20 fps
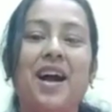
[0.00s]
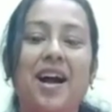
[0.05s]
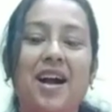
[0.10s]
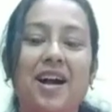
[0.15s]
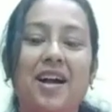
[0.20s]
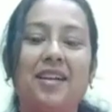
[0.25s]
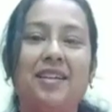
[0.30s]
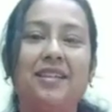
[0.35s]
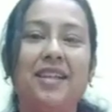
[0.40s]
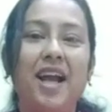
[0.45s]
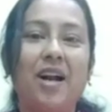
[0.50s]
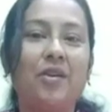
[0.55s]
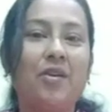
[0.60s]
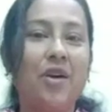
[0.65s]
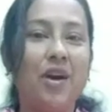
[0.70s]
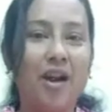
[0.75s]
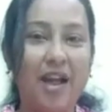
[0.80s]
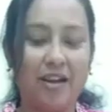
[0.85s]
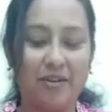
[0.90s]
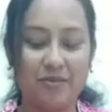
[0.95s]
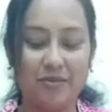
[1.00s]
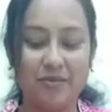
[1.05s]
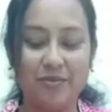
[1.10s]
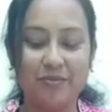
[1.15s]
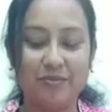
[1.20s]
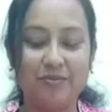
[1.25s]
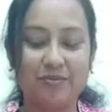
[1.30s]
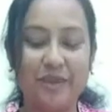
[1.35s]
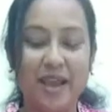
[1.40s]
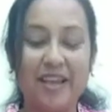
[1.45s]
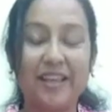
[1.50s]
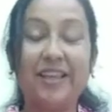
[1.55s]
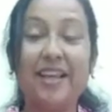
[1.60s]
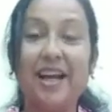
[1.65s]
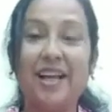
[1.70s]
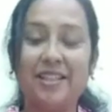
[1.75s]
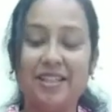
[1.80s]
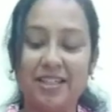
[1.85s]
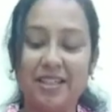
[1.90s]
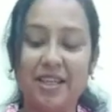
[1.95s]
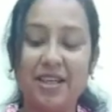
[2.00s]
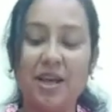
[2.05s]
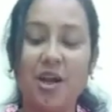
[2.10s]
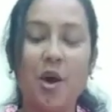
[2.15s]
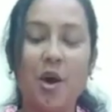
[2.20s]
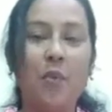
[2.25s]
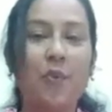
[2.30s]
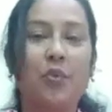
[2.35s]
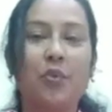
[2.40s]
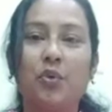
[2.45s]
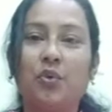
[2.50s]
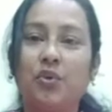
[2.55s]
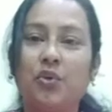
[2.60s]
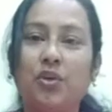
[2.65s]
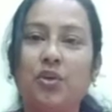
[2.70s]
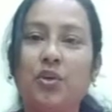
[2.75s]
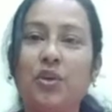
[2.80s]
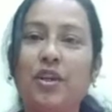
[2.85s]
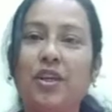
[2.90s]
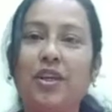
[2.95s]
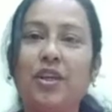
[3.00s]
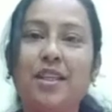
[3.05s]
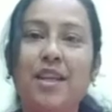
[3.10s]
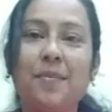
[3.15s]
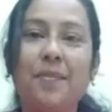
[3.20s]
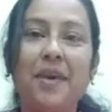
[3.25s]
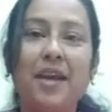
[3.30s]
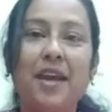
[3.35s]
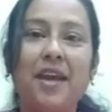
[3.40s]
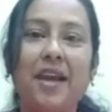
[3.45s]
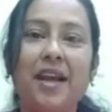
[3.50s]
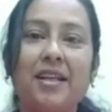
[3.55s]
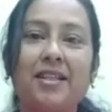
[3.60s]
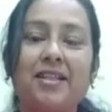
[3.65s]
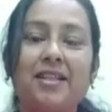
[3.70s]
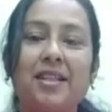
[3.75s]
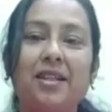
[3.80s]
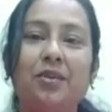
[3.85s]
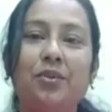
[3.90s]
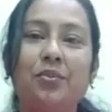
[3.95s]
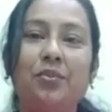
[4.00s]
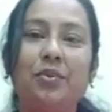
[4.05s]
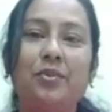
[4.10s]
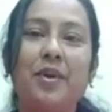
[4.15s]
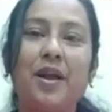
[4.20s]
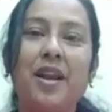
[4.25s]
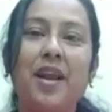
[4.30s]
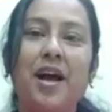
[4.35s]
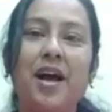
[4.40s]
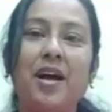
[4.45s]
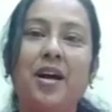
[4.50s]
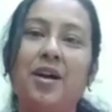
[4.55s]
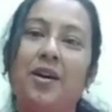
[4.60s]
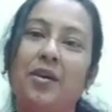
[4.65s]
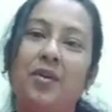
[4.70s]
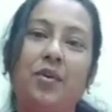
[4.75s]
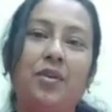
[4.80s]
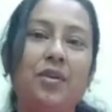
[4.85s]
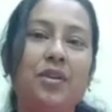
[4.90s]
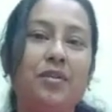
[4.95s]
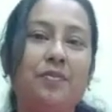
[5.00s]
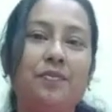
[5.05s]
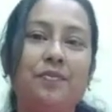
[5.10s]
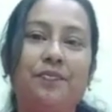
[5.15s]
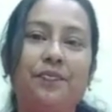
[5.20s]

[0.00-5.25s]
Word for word: আর দেখো এখন ম্যাগি খাচ্ছি প্রচন্ড খিদে পেয়ে গেছে দুপুরবেলা ওই